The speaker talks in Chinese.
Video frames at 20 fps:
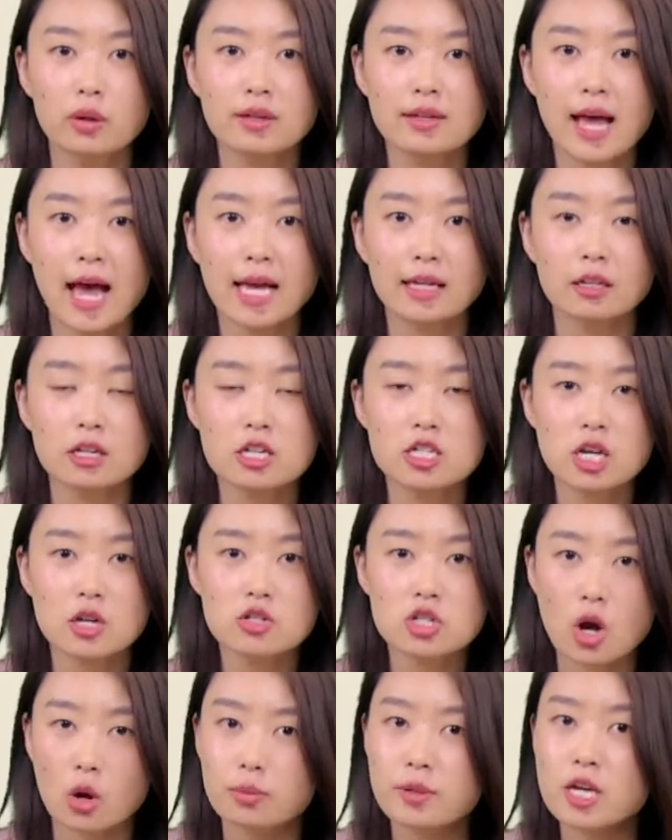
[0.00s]
恩爱的一张
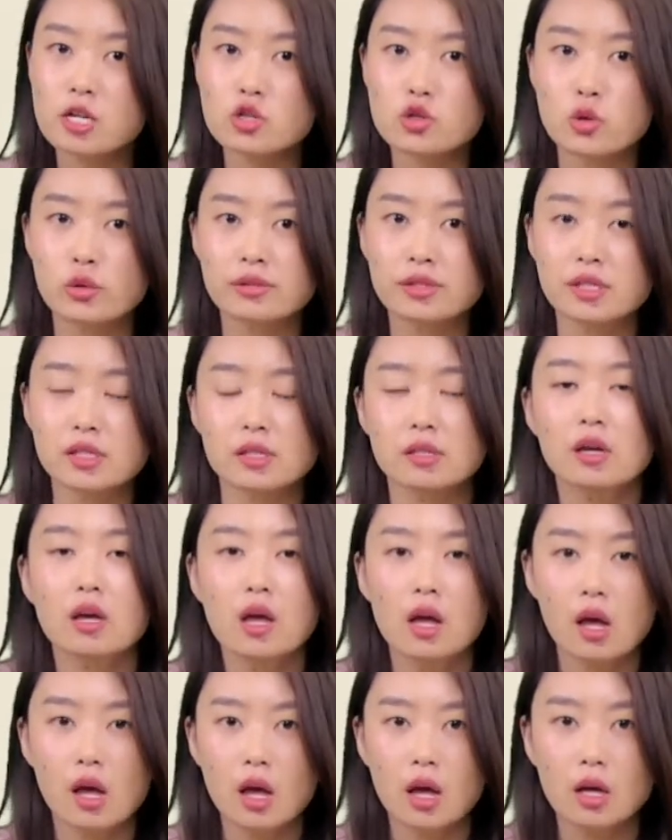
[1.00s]
照片说起。
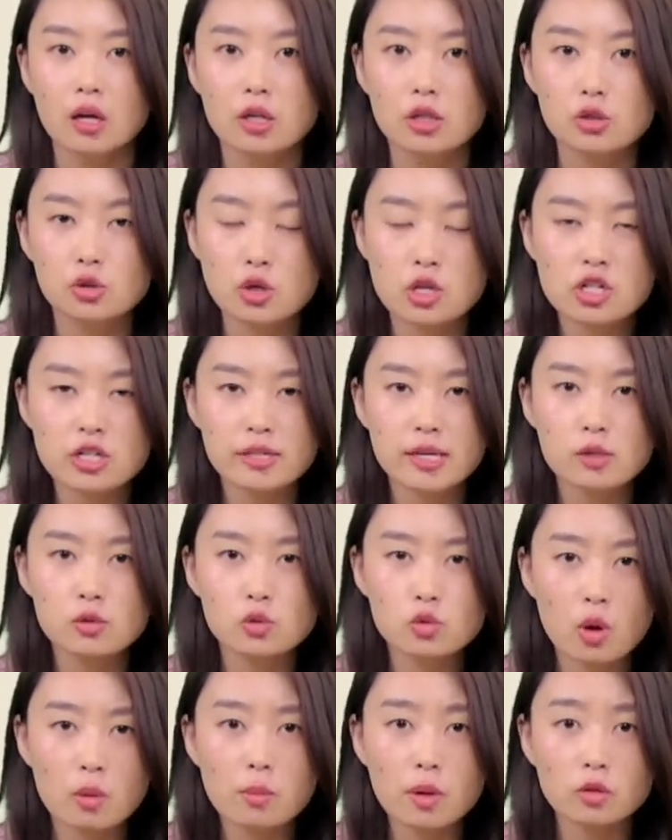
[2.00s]
薛之谦
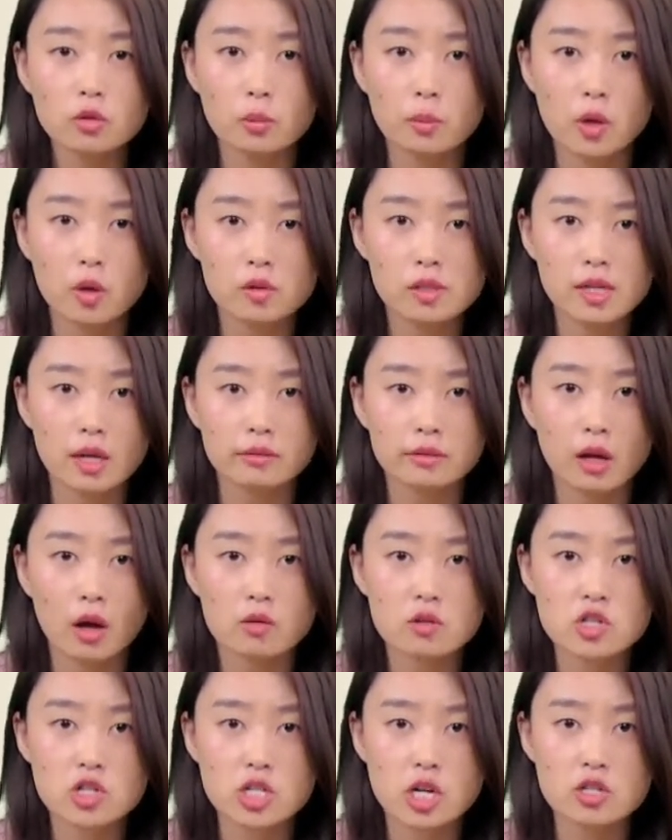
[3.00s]
做梦都没有想到，
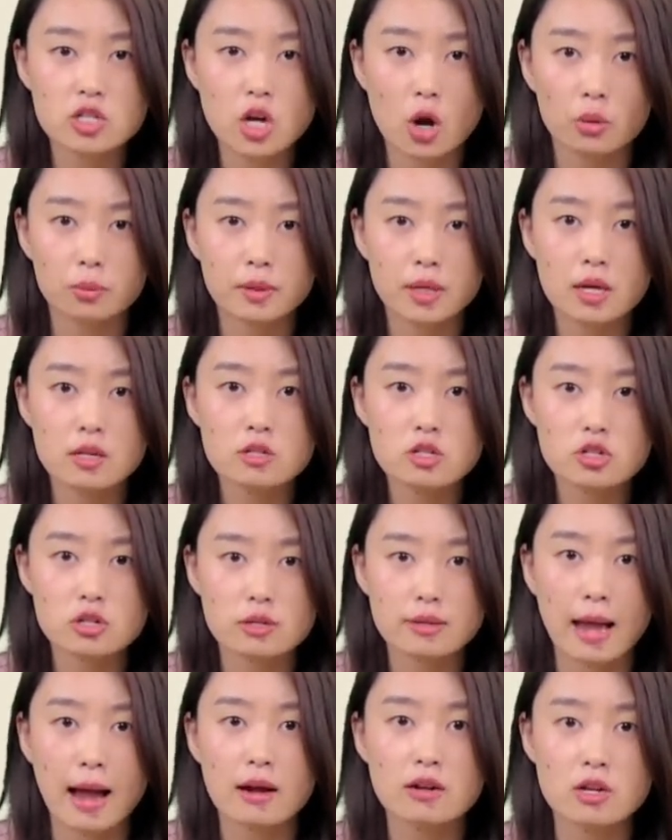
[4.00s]
这张照片
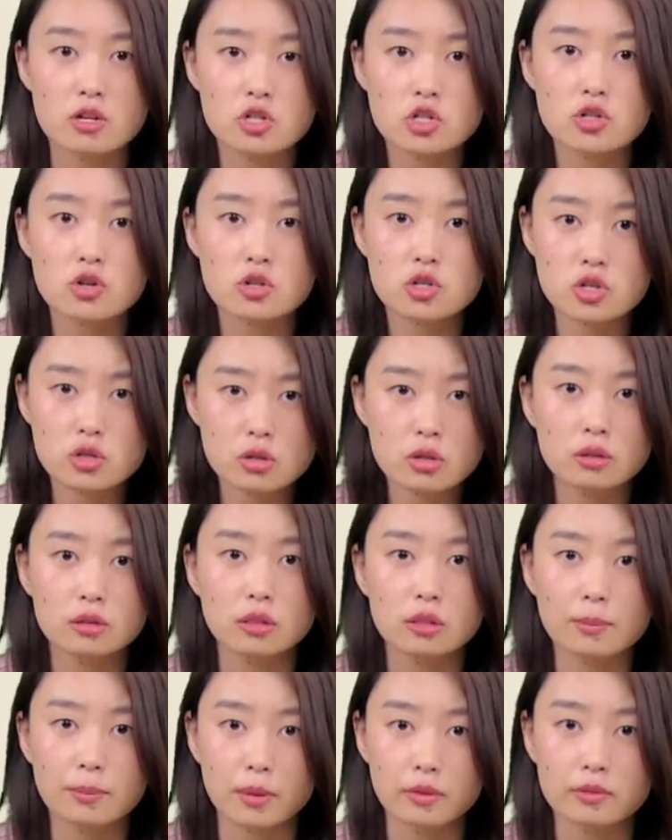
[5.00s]
是他人设彻
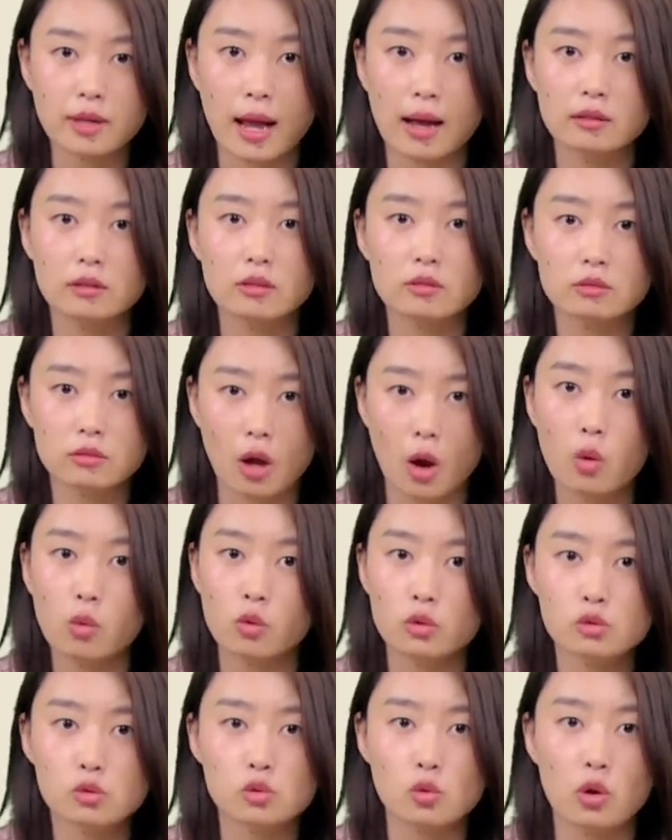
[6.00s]
底崩塌的导
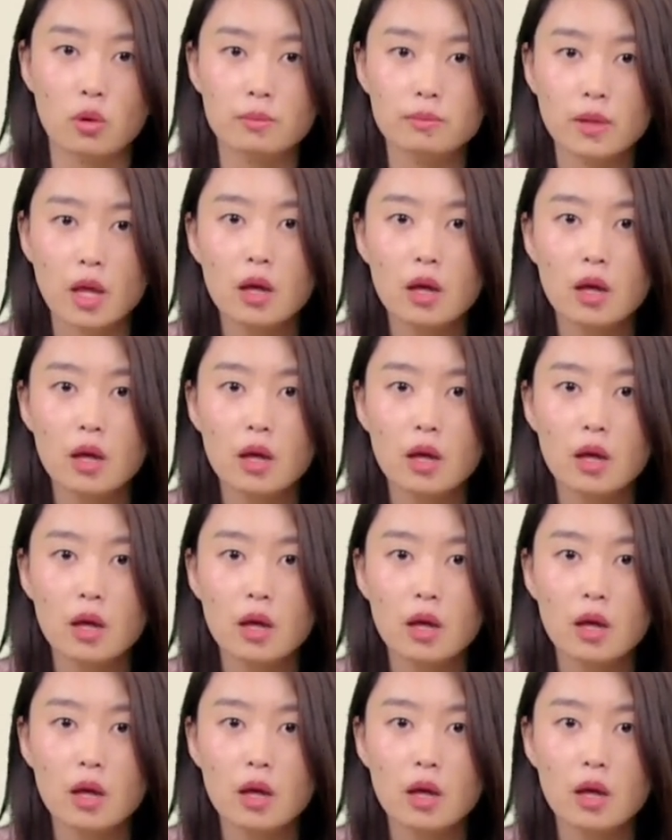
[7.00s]
火索。